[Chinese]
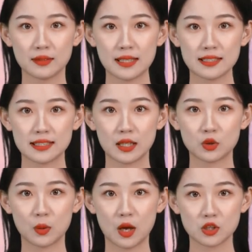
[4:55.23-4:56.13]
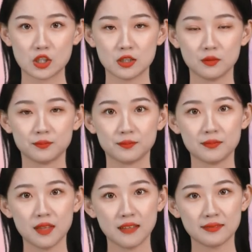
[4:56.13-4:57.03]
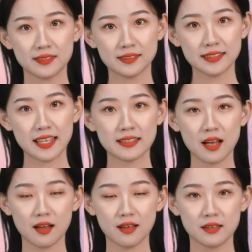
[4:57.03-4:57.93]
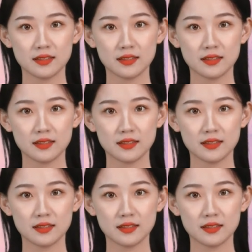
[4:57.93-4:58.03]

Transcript: 看起来都好吃。”大娘，